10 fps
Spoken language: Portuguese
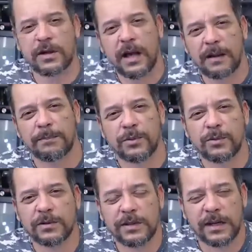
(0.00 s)
a
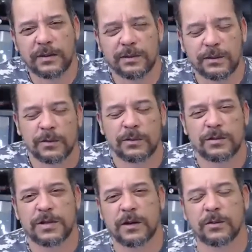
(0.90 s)
bunda, o, o
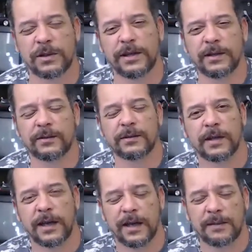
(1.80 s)
saculino,
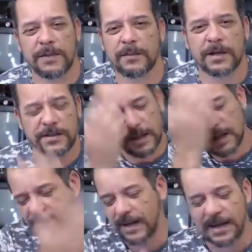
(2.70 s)
é a mesma que você
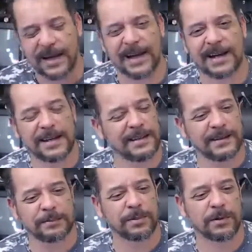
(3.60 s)
lava a cara
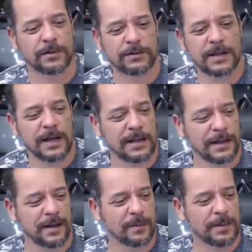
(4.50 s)
e pronto, tá
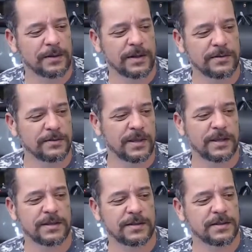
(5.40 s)
legal. Pra nós não
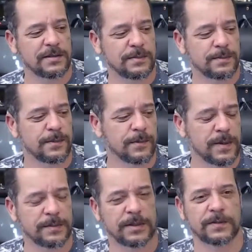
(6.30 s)
tem esses
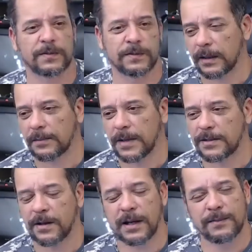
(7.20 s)
problemas não.
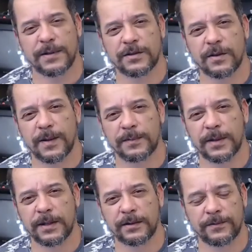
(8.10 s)
Mas eu acabei de tomar
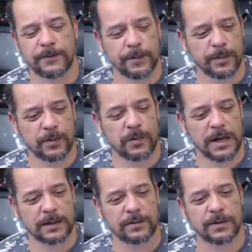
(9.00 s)
banho, fui pro
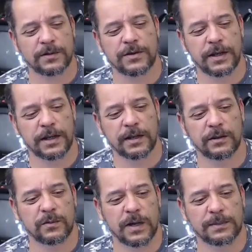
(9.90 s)
quarto. Quando eu cheguei lá
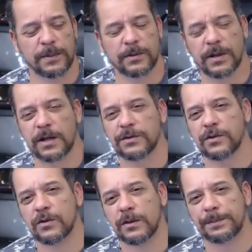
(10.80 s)
no quarto para trocar de
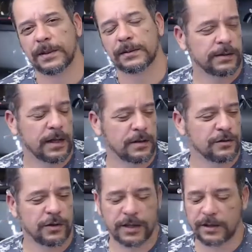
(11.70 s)
roupa, tal,
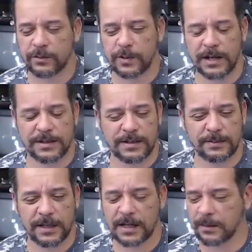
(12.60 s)
joguei a toalha em
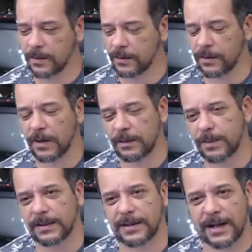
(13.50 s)
cima da cama. Quando eu olho
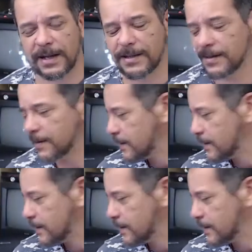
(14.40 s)
para trás,